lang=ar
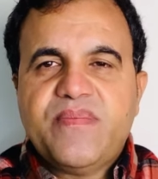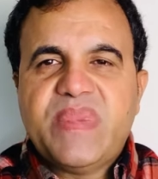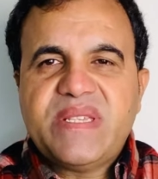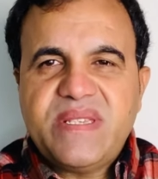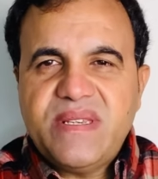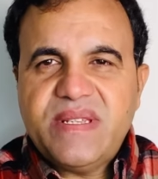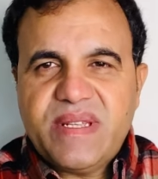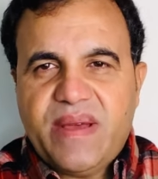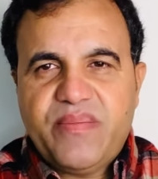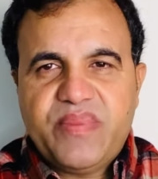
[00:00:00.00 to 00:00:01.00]
بس
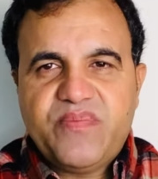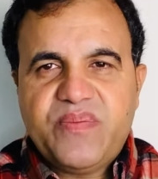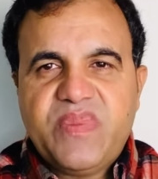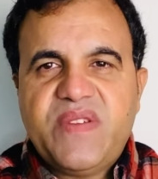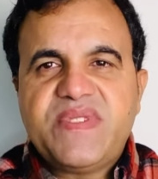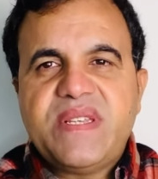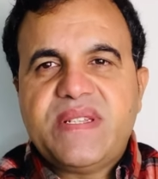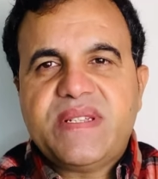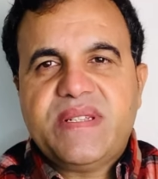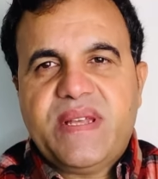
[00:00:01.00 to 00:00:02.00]
يتعب
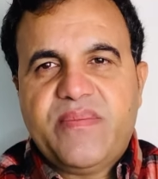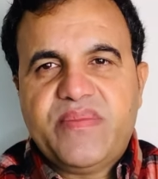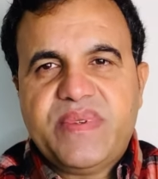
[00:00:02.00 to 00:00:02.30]
نفسيته تتعب